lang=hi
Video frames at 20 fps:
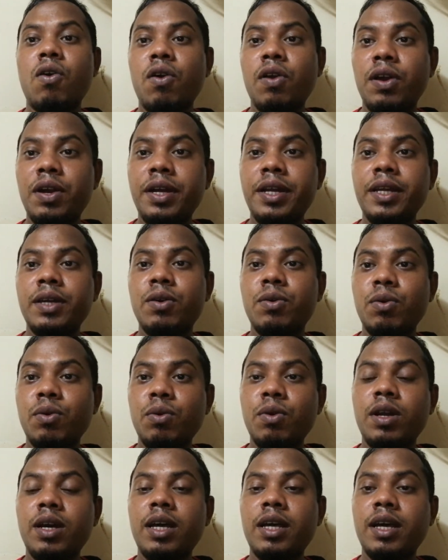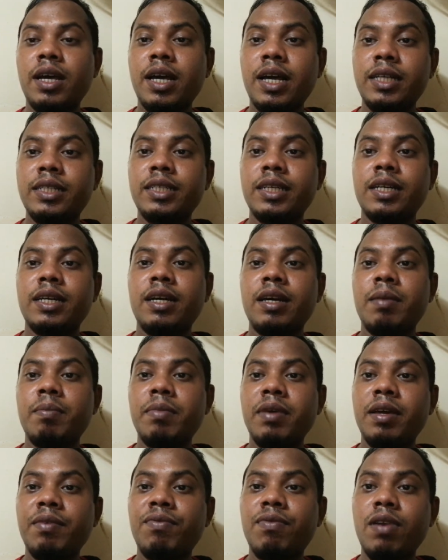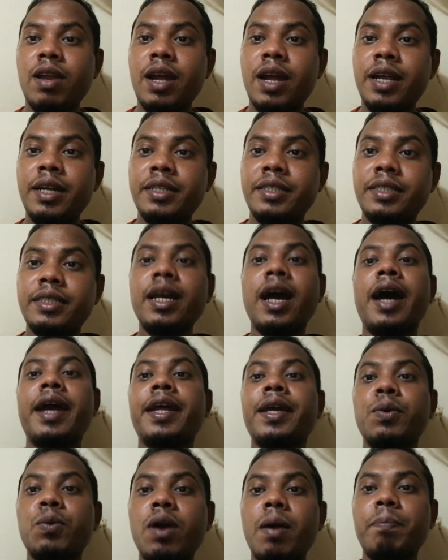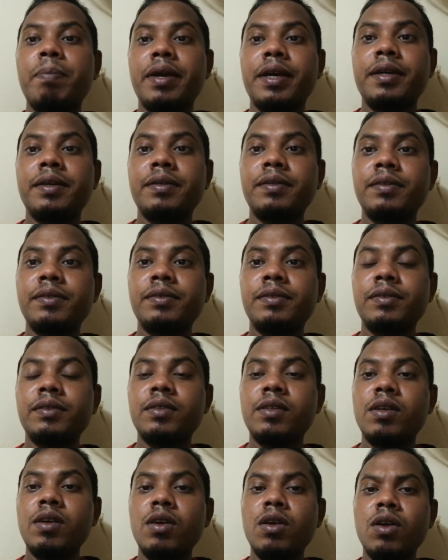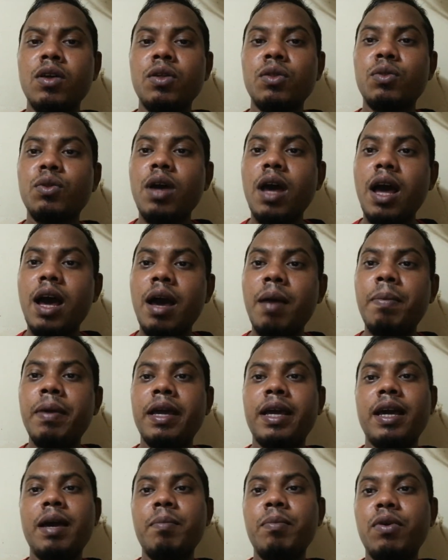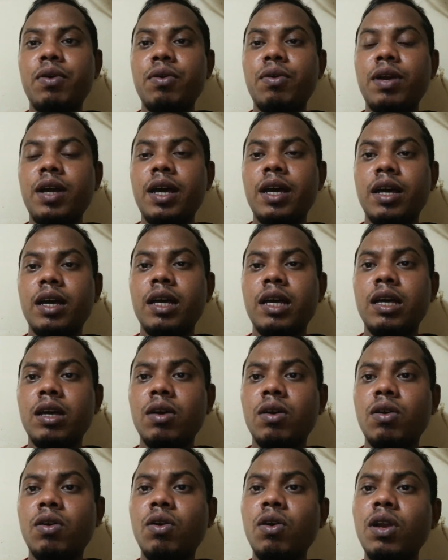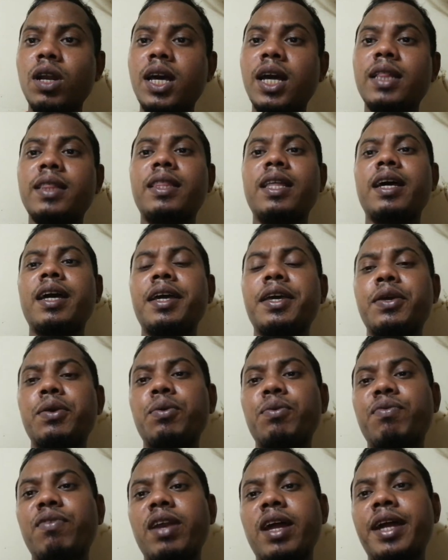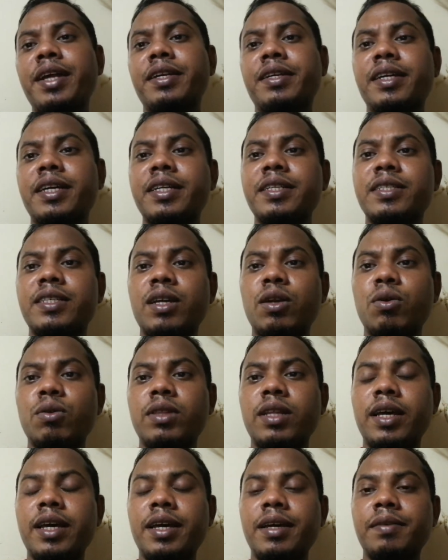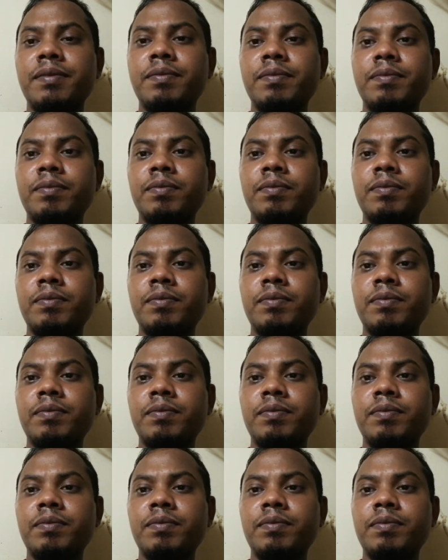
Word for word: ऑलरेडी कोरोना का चक्कर में फ्लाइट जा रहे हैं वहाँ पे तो आप एक काम करो ना कोलकाता का क्यों फ्लाइट कैंसिल होता है